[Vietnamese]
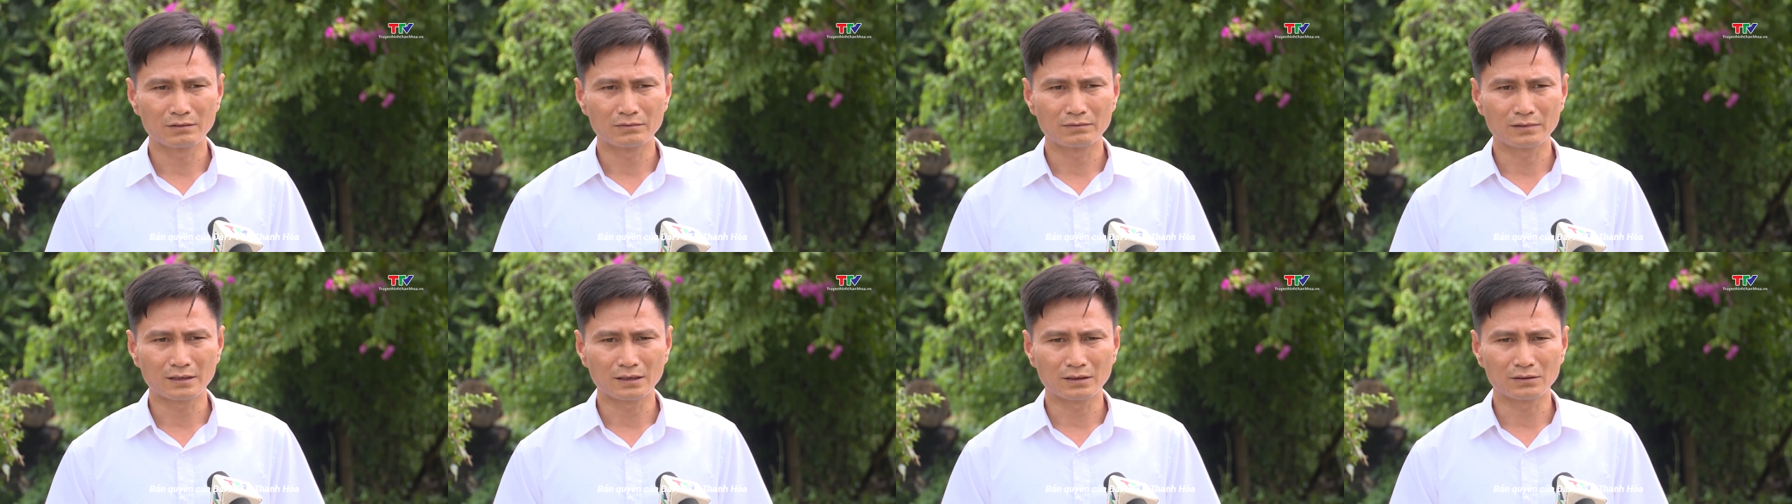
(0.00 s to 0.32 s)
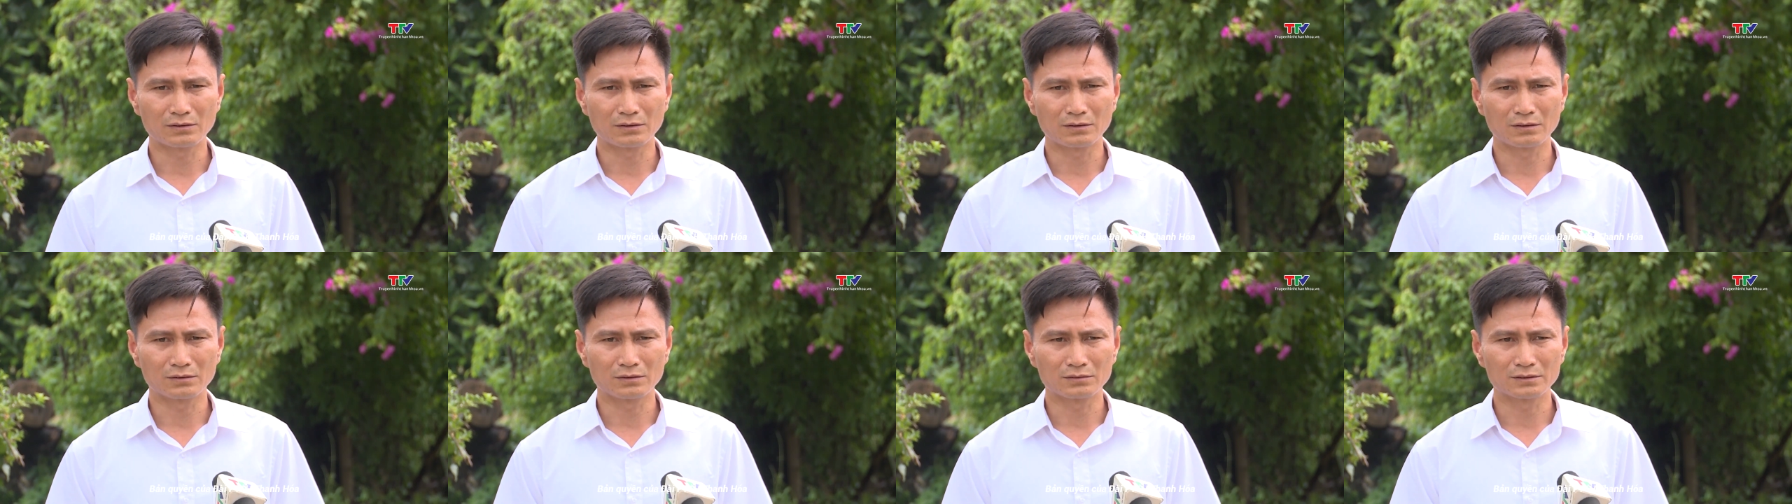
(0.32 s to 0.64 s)

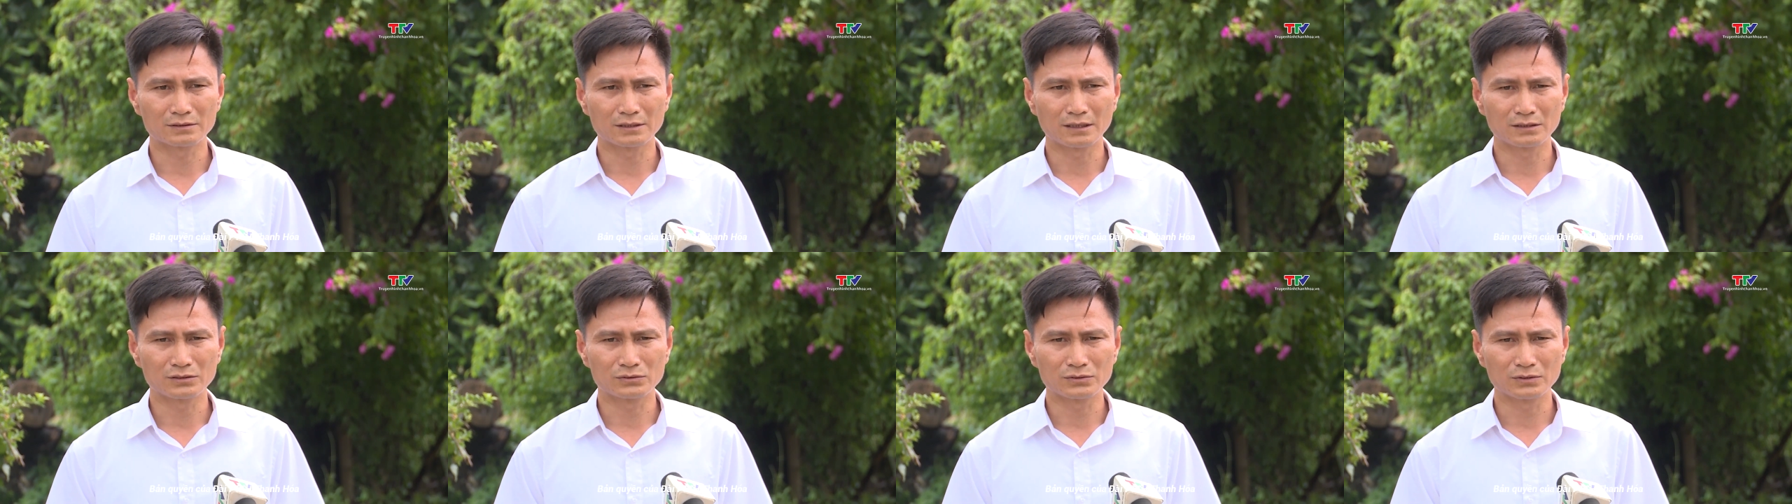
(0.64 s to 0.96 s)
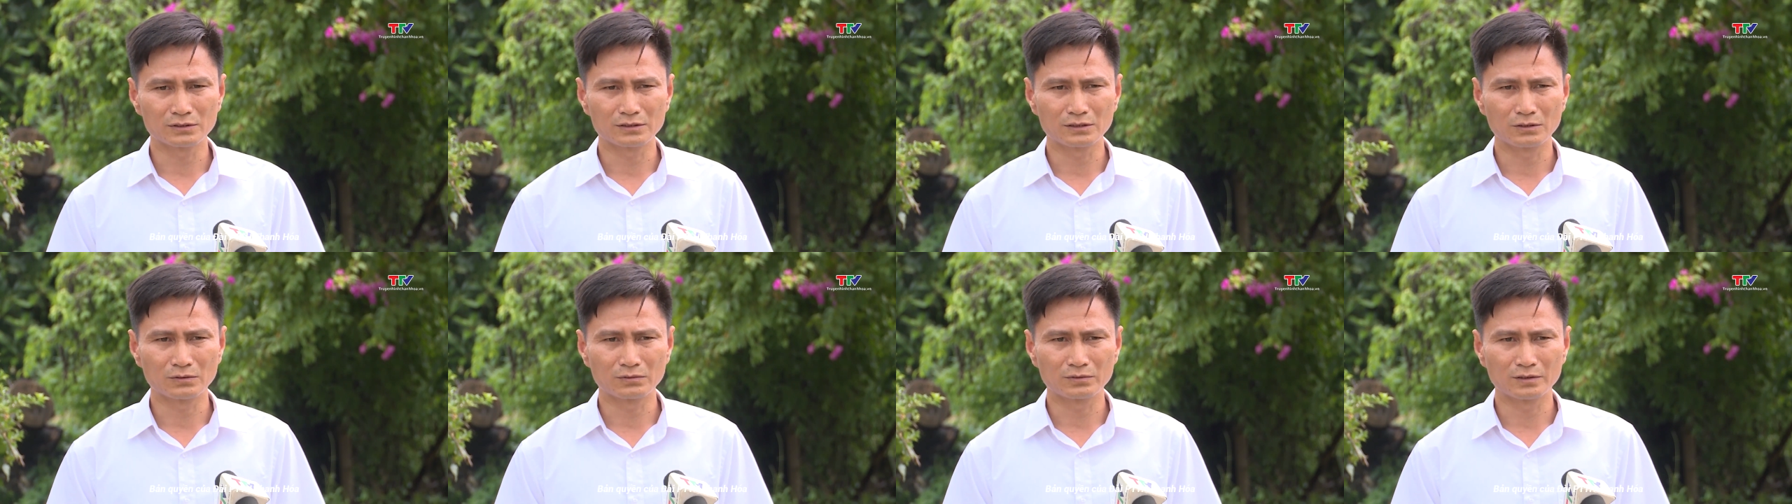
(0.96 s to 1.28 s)
vào sản
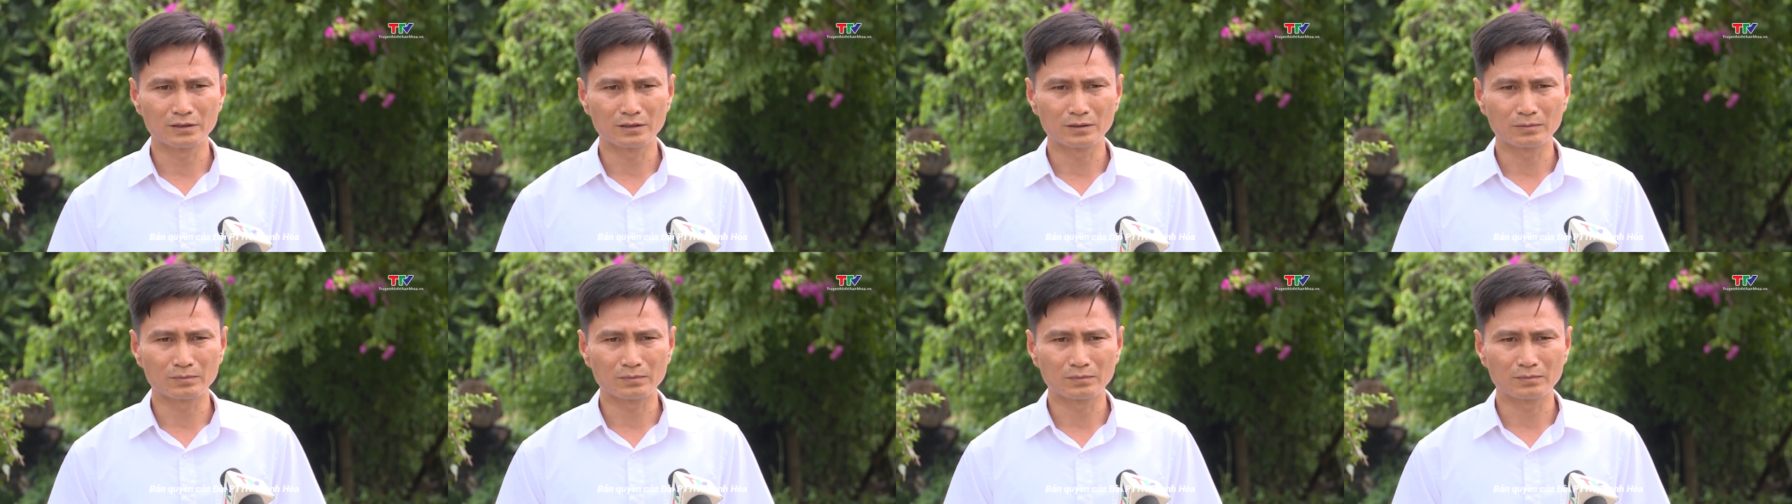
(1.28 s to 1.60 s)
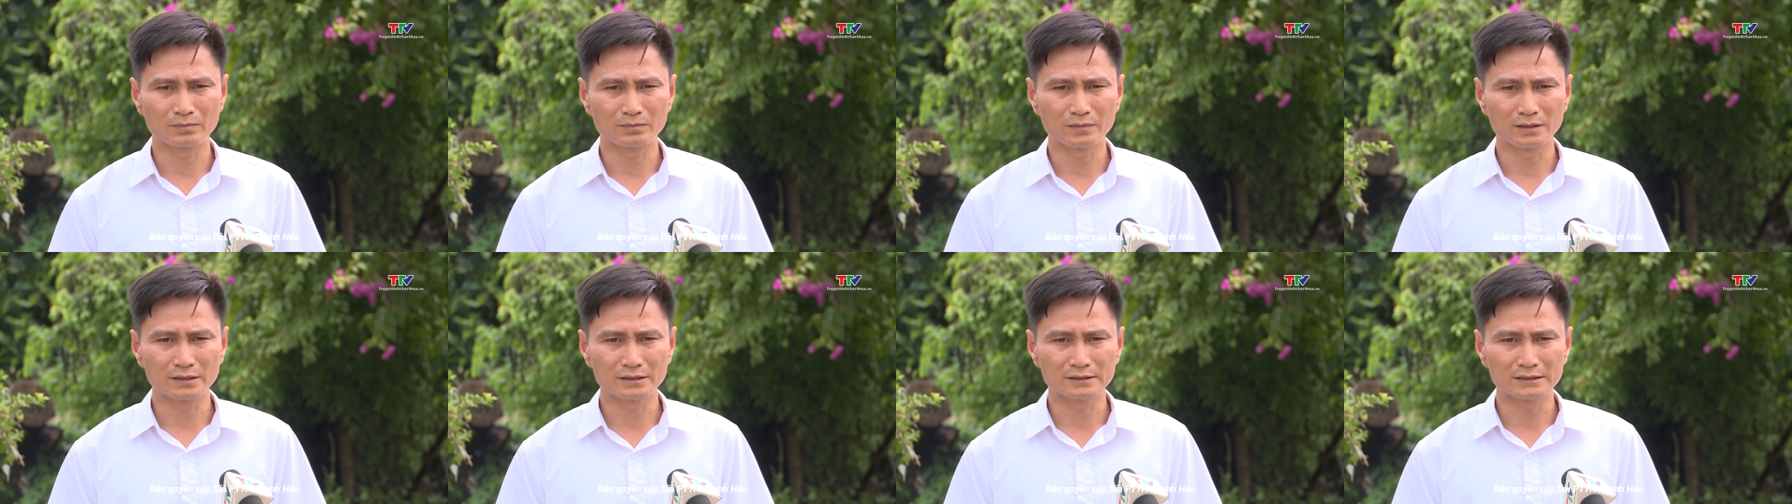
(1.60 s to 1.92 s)
xuất nông nghiệp
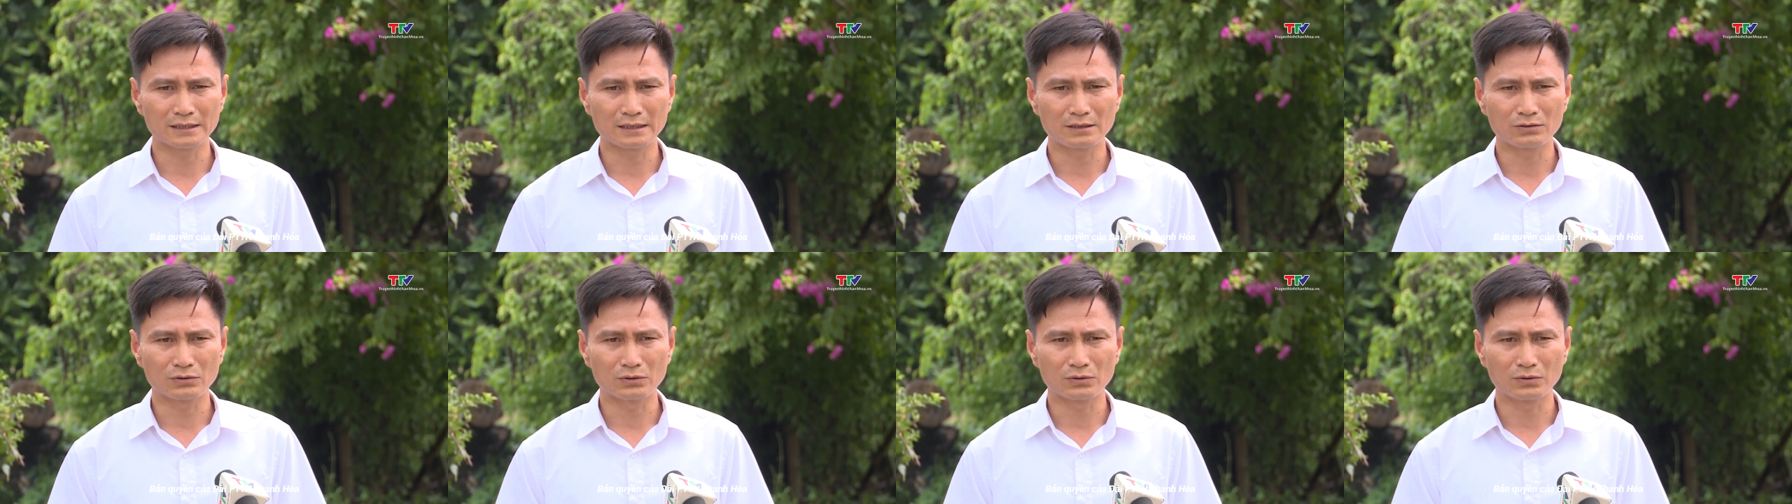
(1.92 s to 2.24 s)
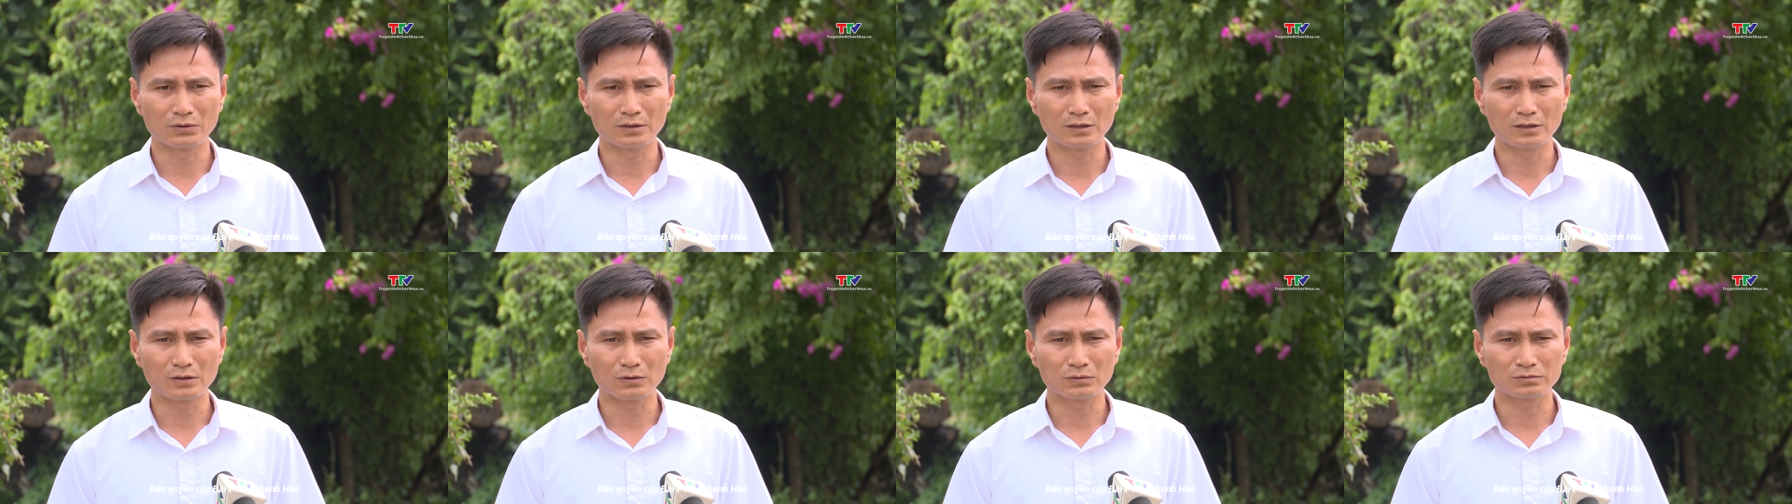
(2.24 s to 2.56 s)
để trao
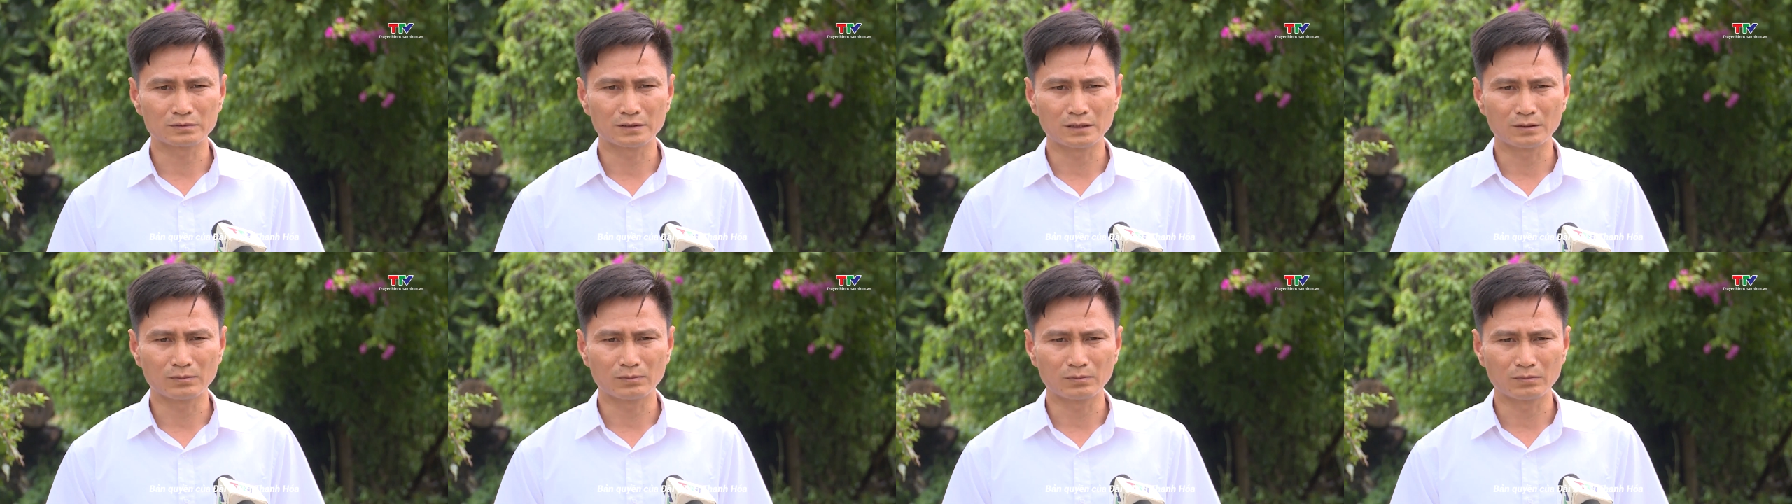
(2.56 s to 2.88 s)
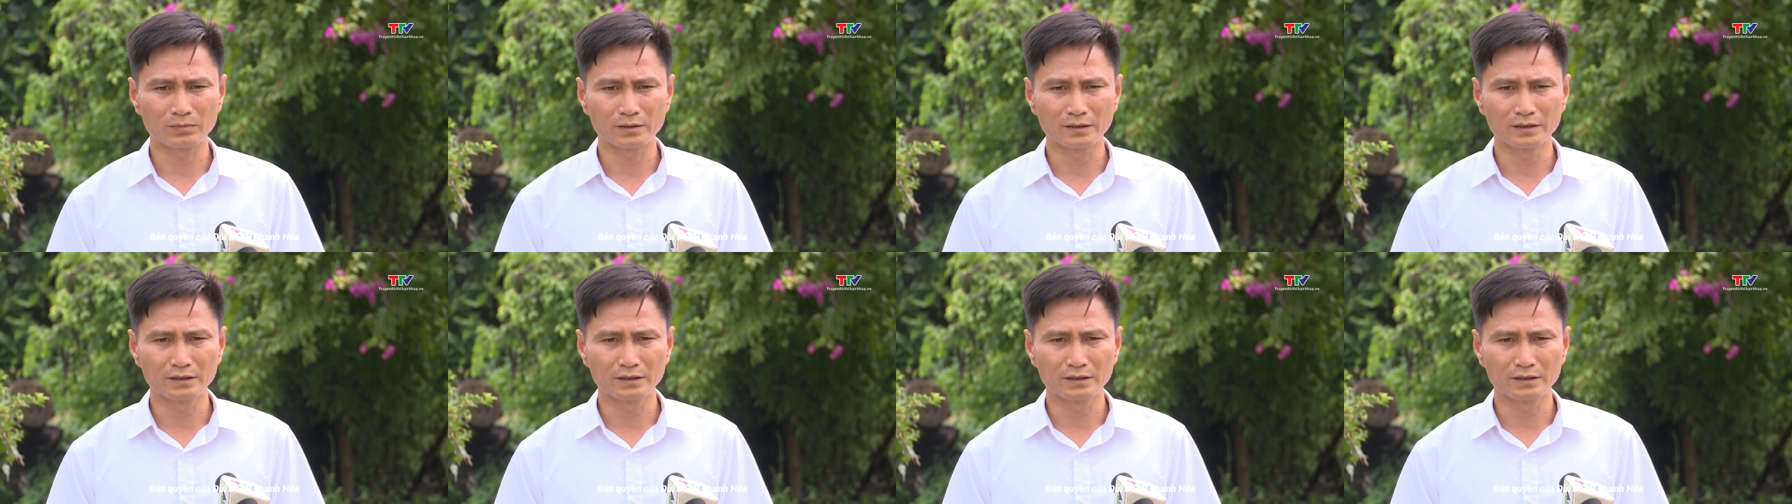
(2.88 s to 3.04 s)
đổi học tập